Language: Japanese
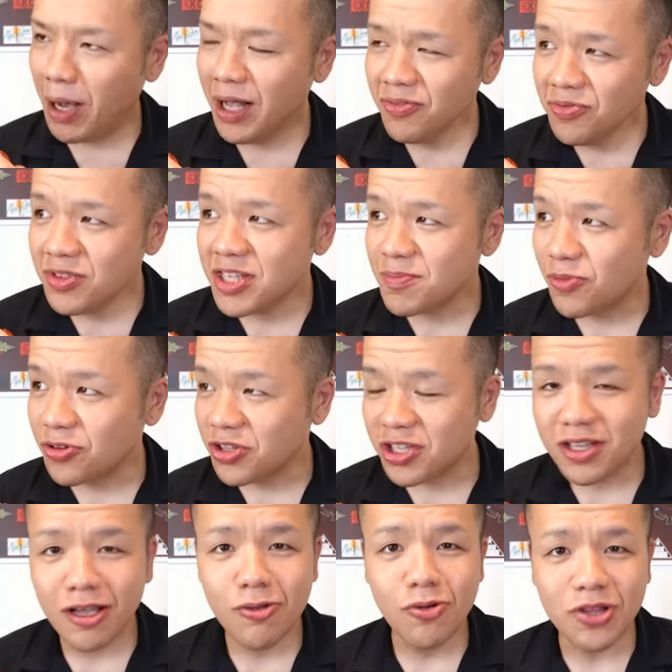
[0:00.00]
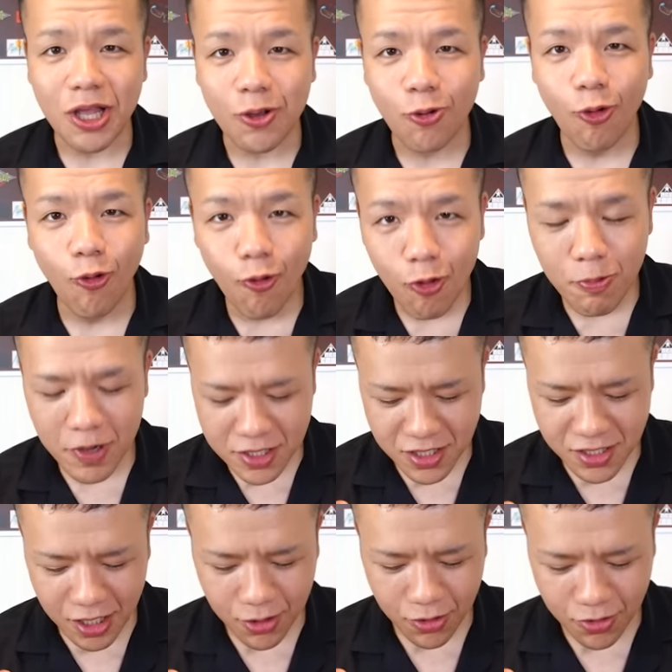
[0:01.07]
パンにも似たような香ばし
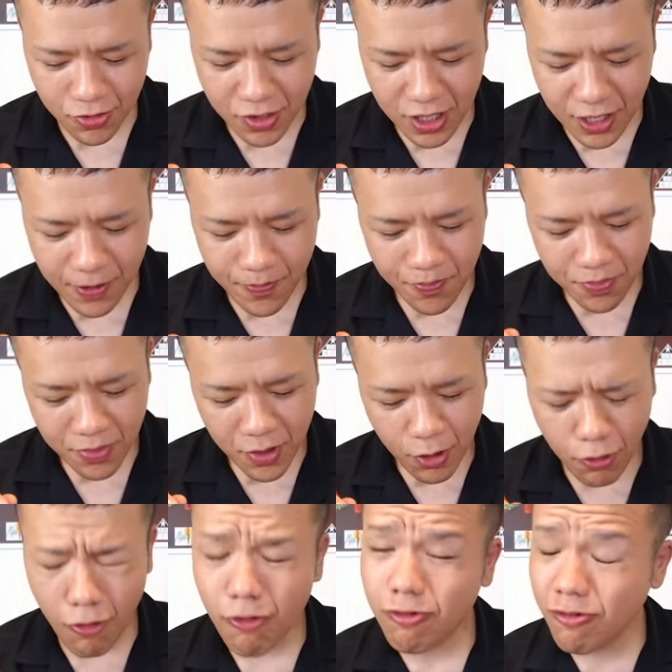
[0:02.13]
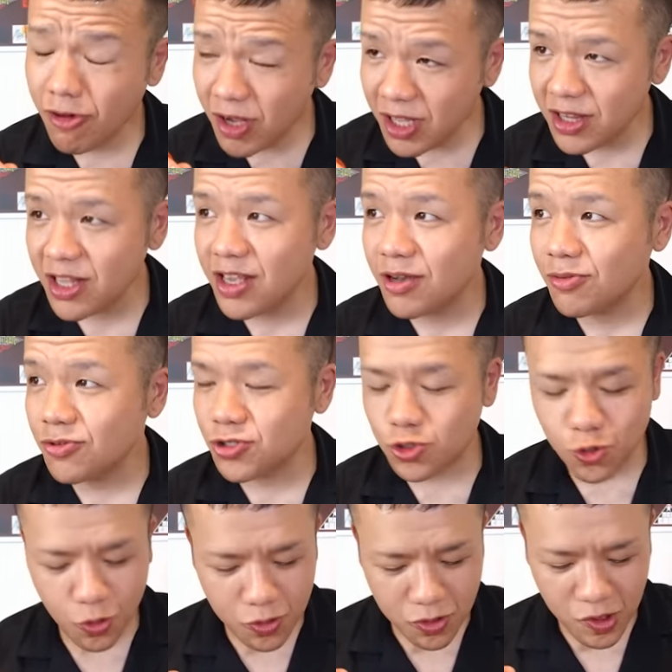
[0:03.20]
さというかここがねこの
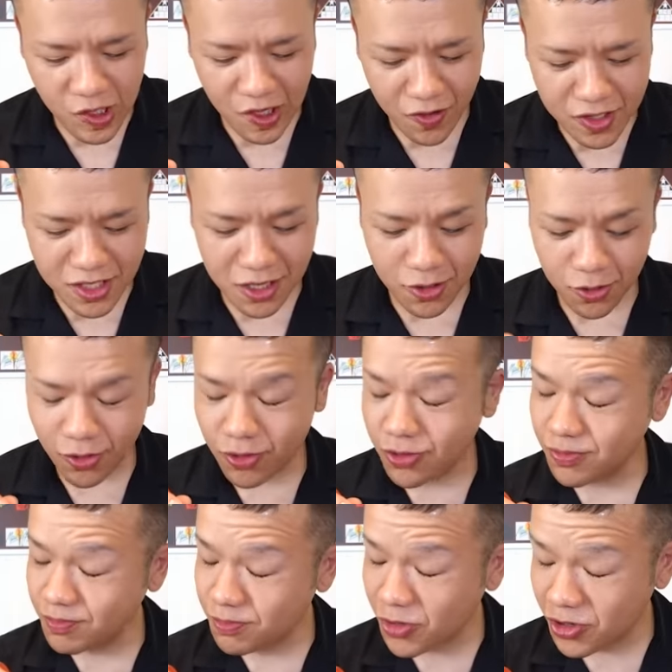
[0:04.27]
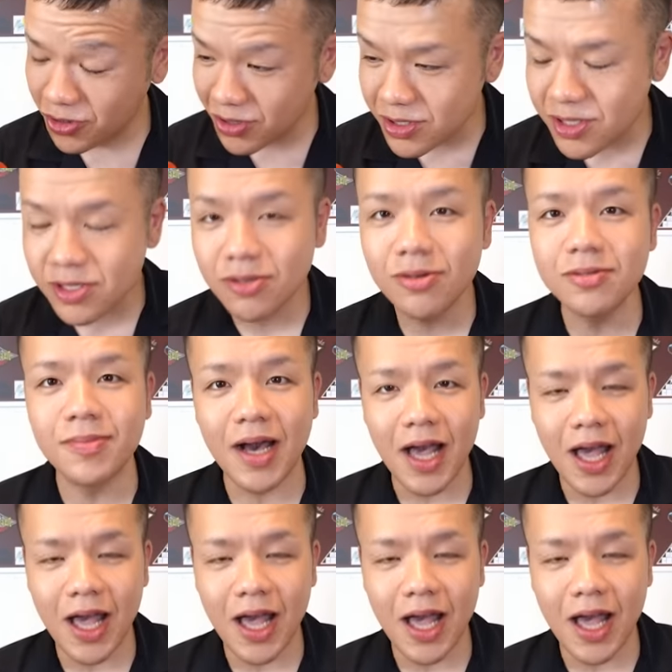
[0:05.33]
醤油と合わさるとものすごいうま